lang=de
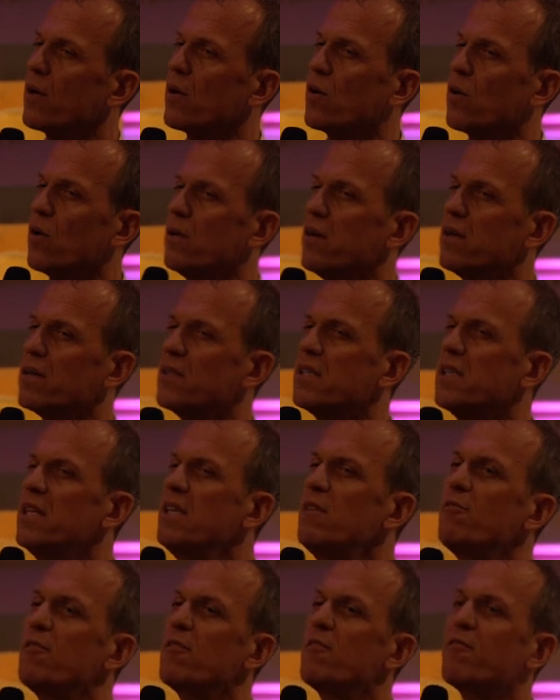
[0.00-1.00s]
können
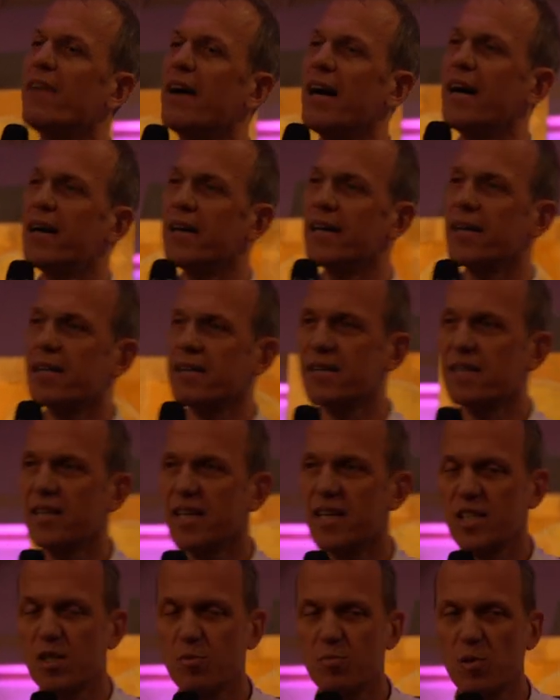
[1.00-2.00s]
tiefe Wahrheiten
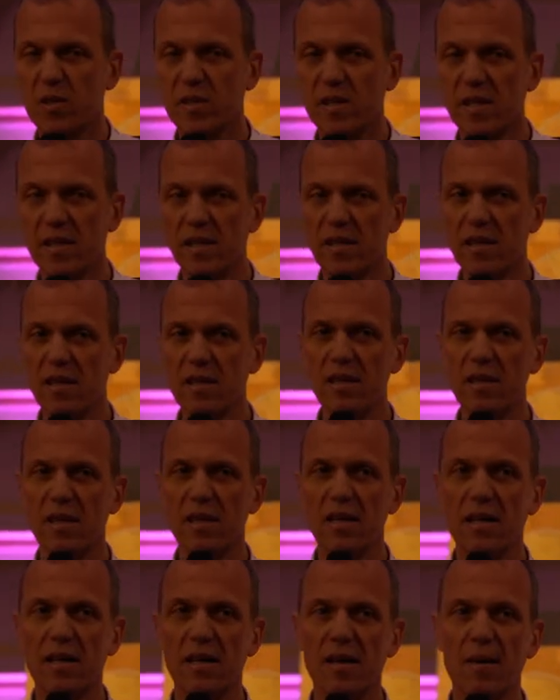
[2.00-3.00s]
transportieren,
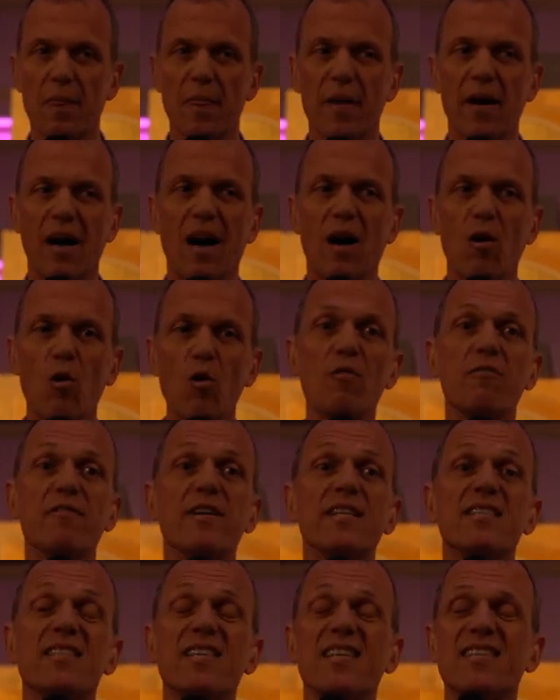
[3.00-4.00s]
auch
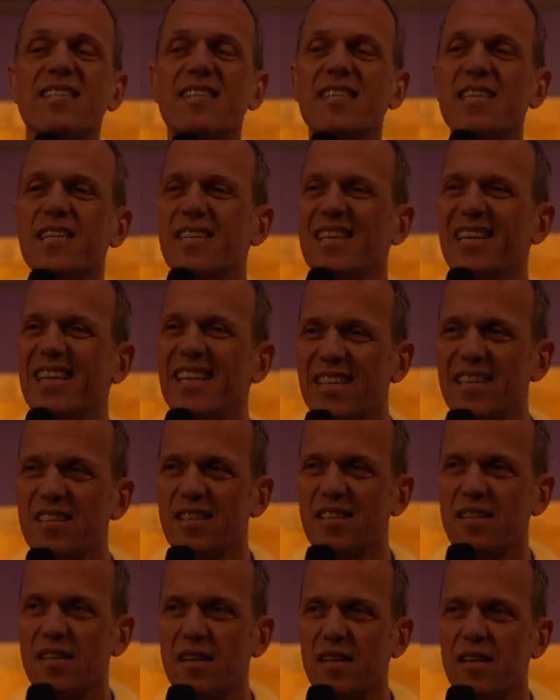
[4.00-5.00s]
wenn sie sich
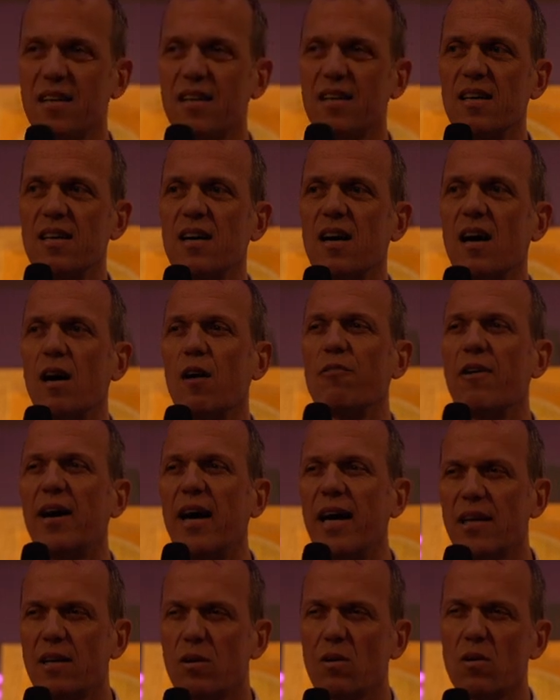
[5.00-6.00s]
nicht auf
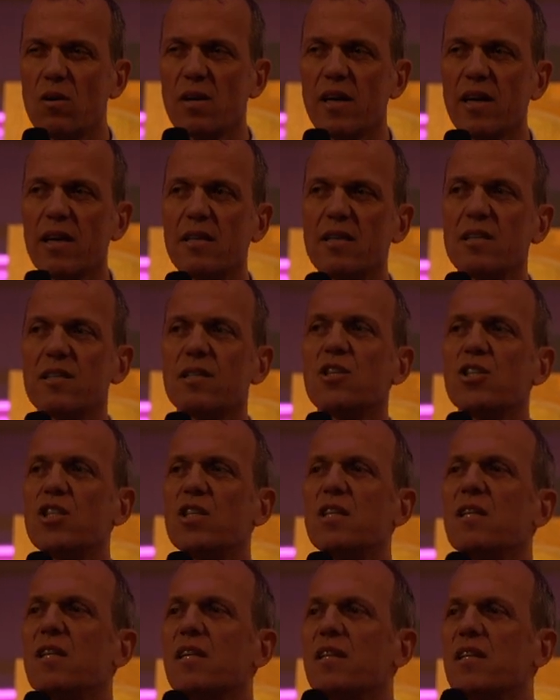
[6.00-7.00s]
ein konkretes
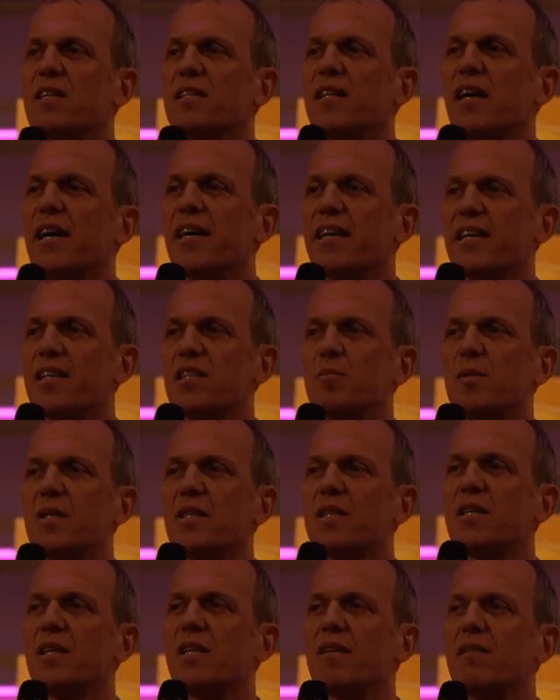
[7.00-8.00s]
geschichtliches Ereignis
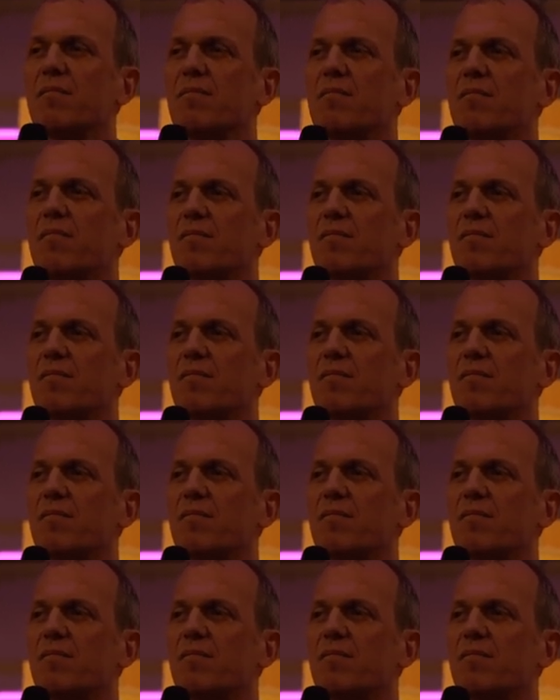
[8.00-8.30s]
beziehen.